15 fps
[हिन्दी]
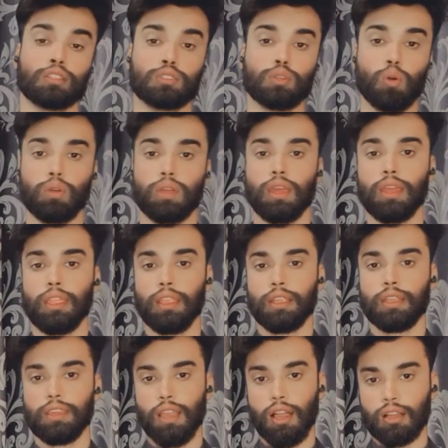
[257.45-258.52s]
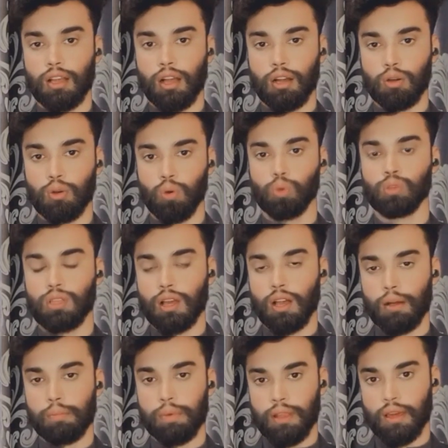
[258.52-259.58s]
जो कि इंडिया का खुद
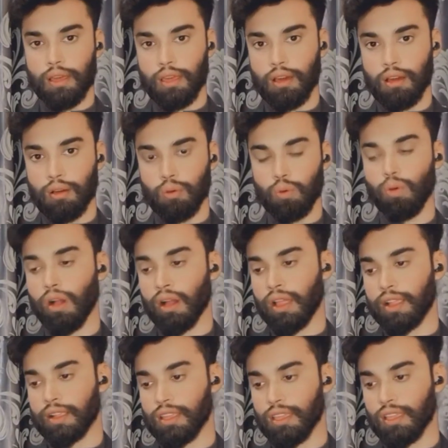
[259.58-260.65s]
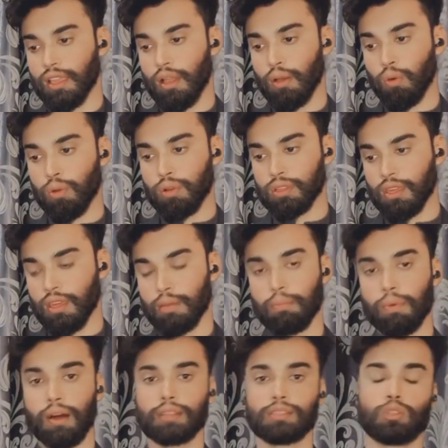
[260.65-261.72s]
का बनाया हुआ है ठीक है और ये
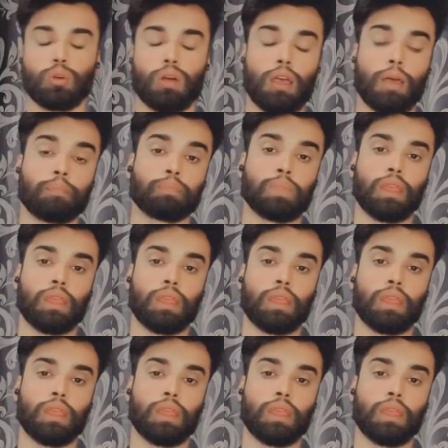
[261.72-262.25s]
बात जो है